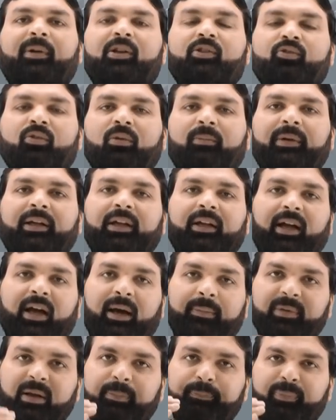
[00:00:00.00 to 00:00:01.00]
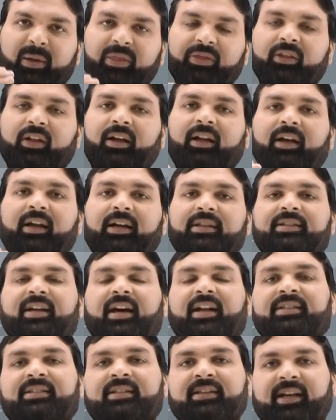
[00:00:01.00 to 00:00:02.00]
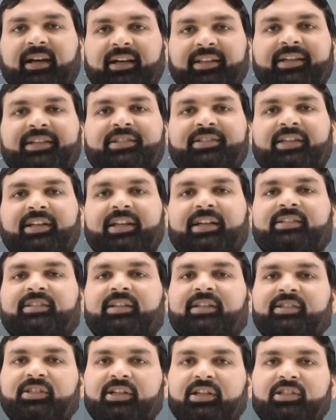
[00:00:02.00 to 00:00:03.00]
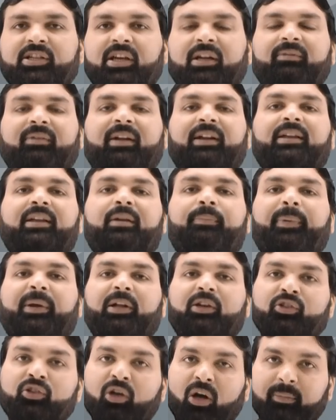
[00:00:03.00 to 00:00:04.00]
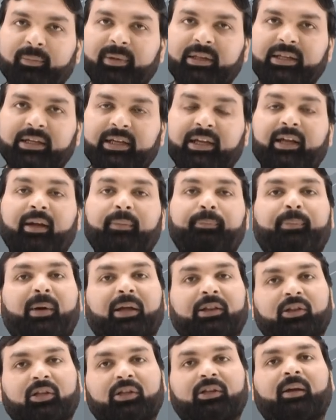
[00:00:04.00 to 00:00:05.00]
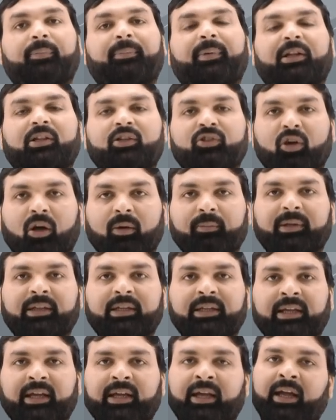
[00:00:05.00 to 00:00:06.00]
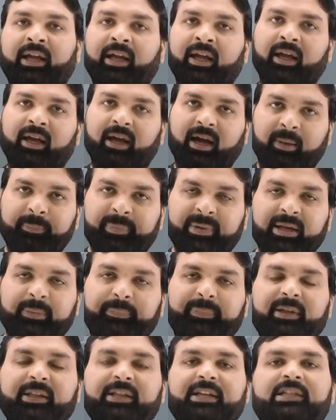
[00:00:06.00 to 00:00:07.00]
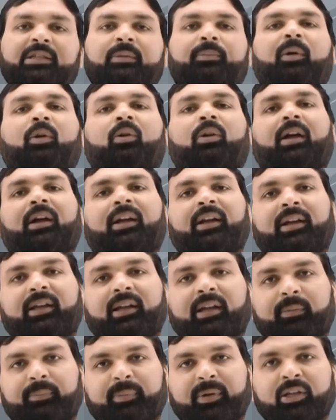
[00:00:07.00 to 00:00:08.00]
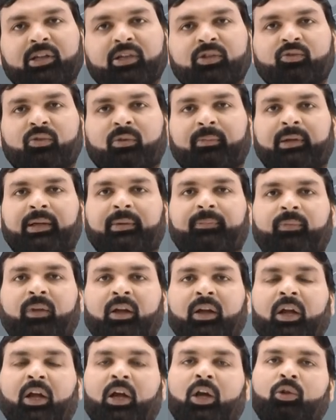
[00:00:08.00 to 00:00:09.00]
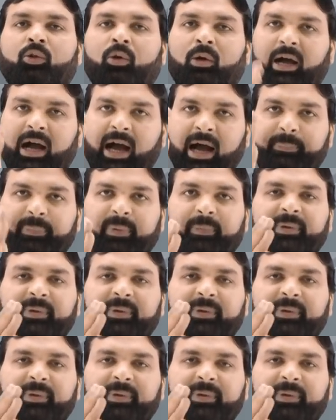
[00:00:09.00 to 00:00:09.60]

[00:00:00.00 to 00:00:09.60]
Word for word: वर्षों में हमने पंद्रह हजार से अधिक सिलेक्शन शिक्षण वर्ग की परीक्षाओं में दिए हैं पात्रता परीक्षाओं में दिए हैं अपने प्रदेश में और अलग अलग प्रदेशों में तो आप